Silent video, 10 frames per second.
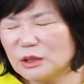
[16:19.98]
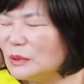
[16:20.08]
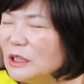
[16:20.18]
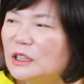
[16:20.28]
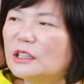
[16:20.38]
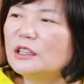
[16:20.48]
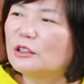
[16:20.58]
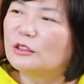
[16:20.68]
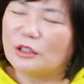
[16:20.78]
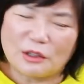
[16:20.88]
좀 이 책을
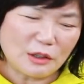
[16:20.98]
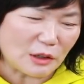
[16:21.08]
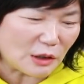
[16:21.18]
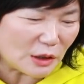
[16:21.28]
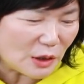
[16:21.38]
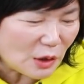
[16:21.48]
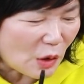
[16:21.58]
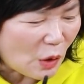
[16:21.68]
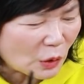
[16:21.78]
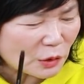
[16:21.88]
읽고요.
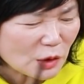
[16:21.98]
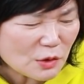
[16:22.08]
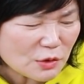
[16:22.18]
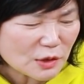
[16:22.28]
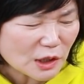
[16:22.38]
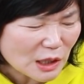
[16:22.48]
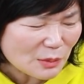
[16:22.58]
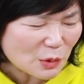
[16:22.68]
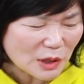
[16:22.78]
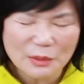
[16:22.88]
어떤 숙제를
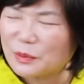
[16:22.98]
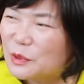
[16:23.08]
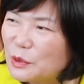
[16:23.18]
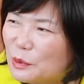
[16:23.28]
한번 해보면